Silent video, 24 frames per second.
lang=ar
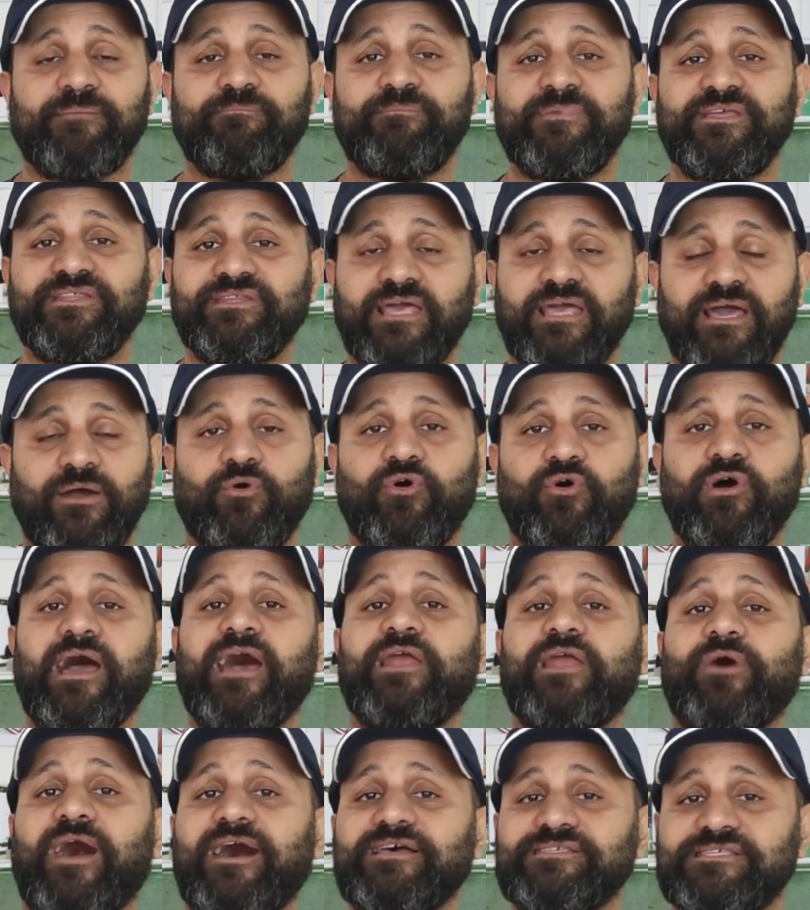مين
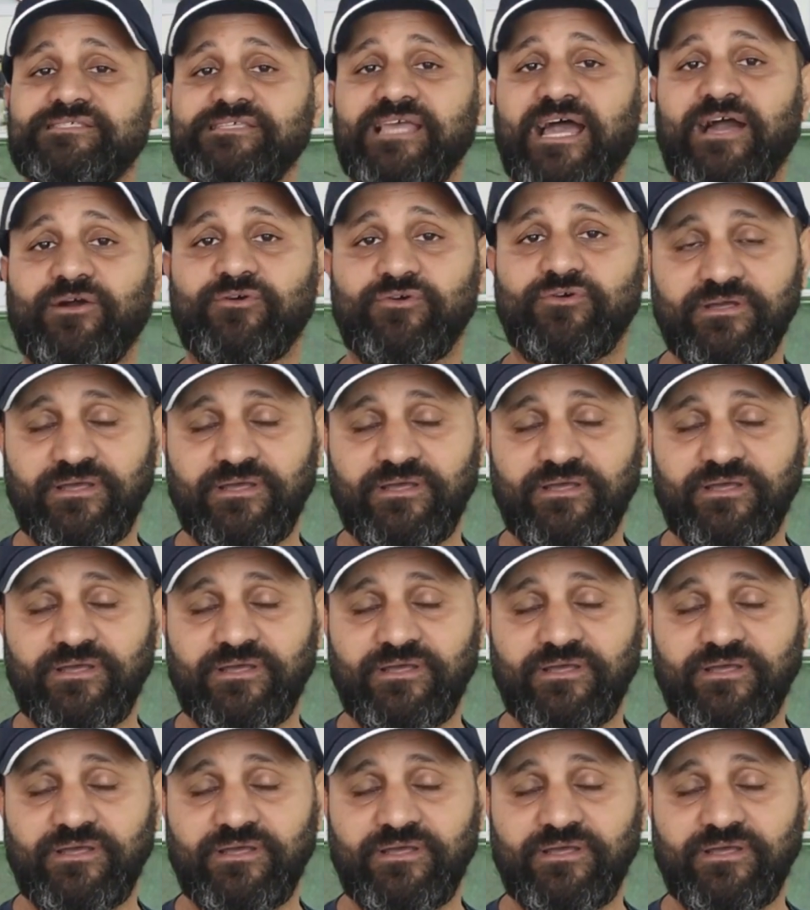قالوا عايز